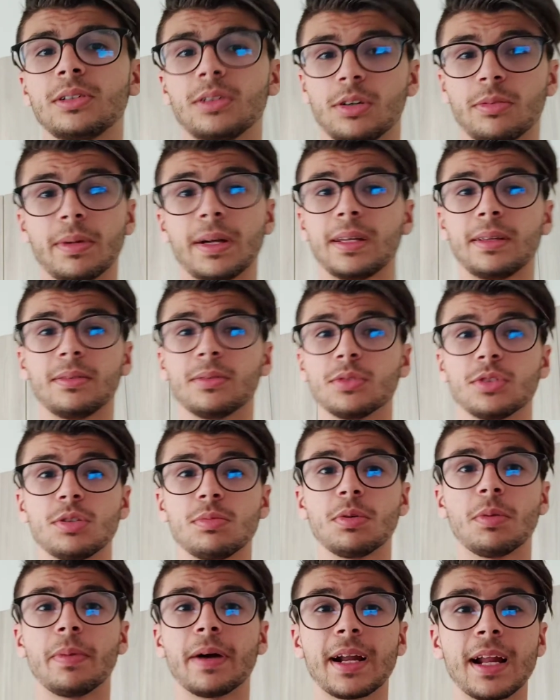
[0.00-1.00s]
Ormai non si
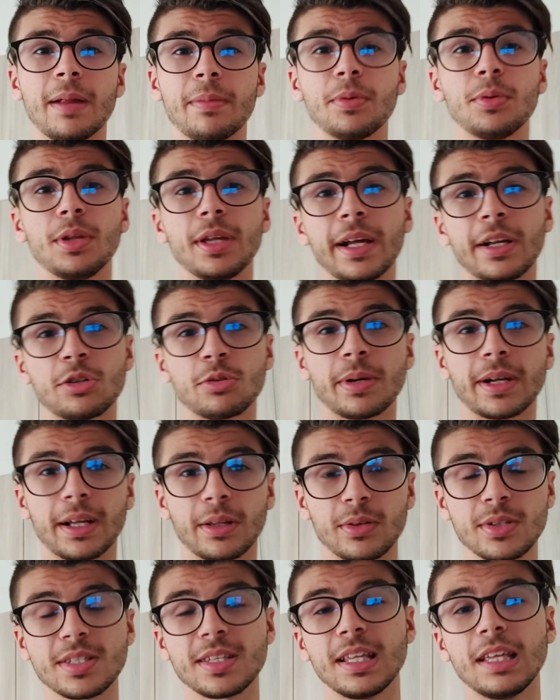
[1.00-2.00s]
può parlare più di
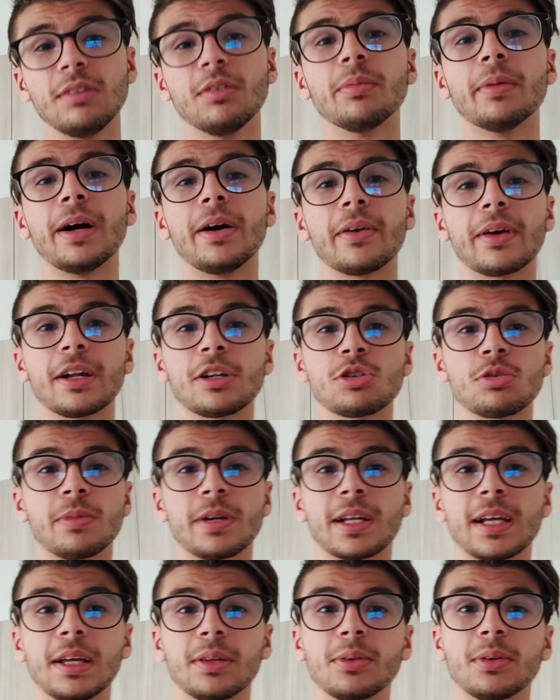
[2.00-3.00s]
calciomercato estivo ma è un
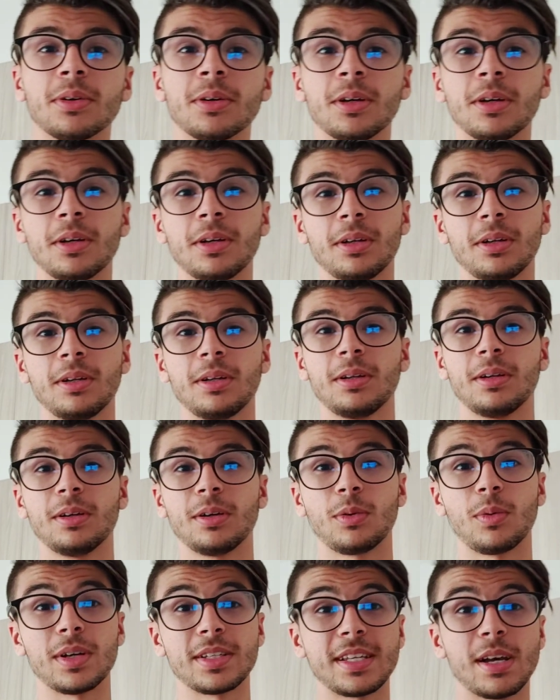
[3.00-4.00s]
calciomercato
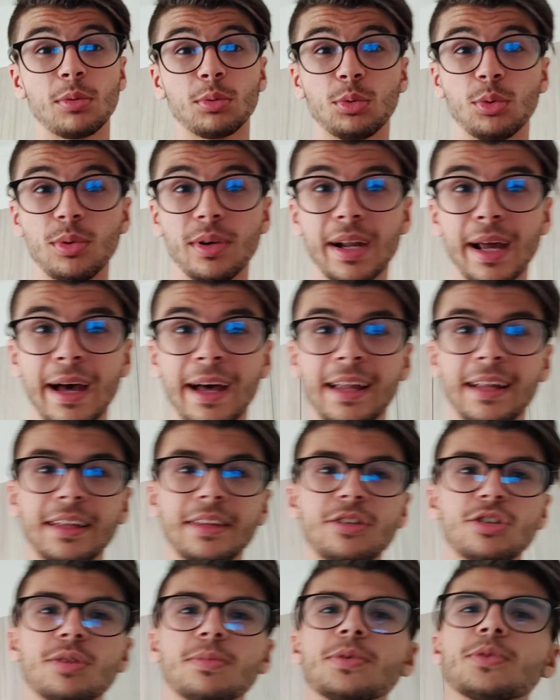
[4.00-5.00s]
quasi autunnale
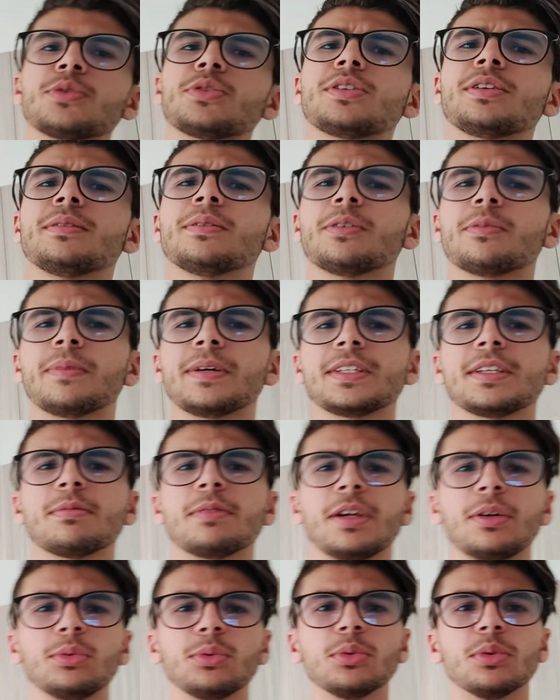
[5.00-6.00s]
diciamo così, ormai siamo in
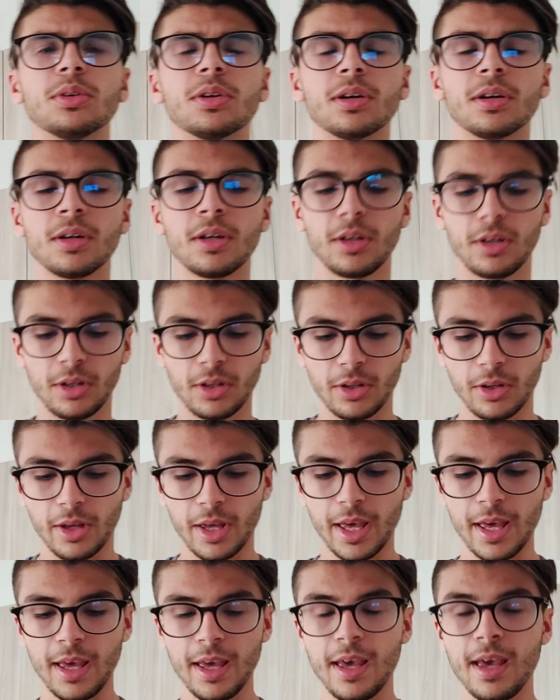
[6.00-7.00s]
autunno
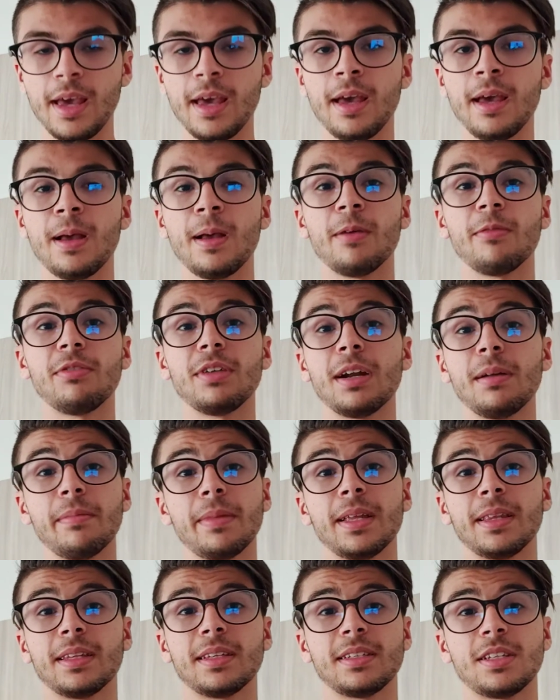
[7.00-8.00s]
e
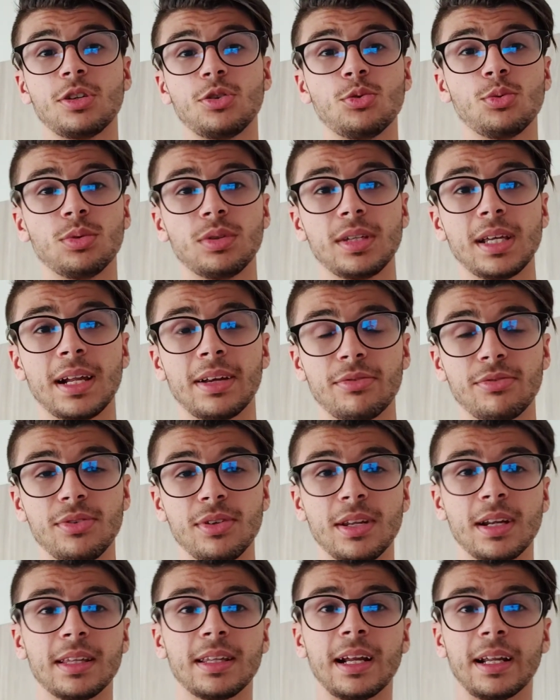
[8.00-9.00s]
finalmente si è giunti alla
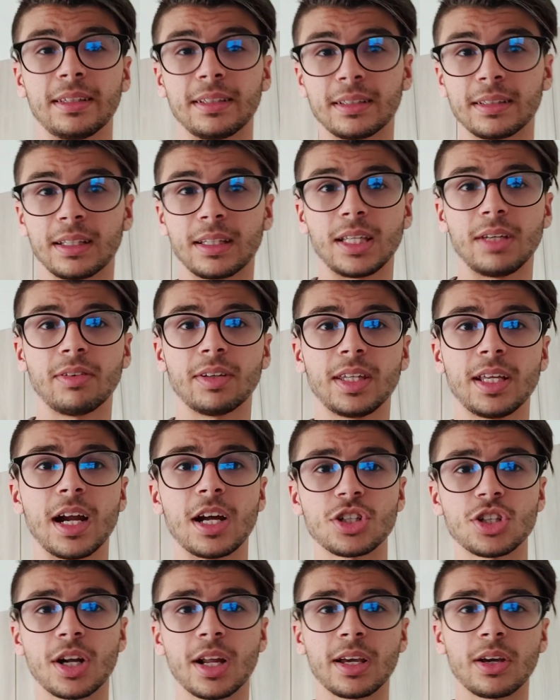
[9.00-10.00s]
fine della trattativa di
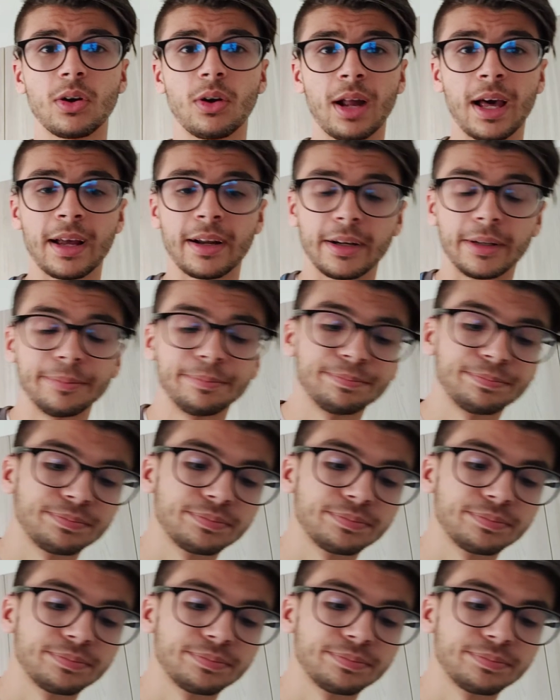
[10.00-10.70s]
Raja Nainggolan.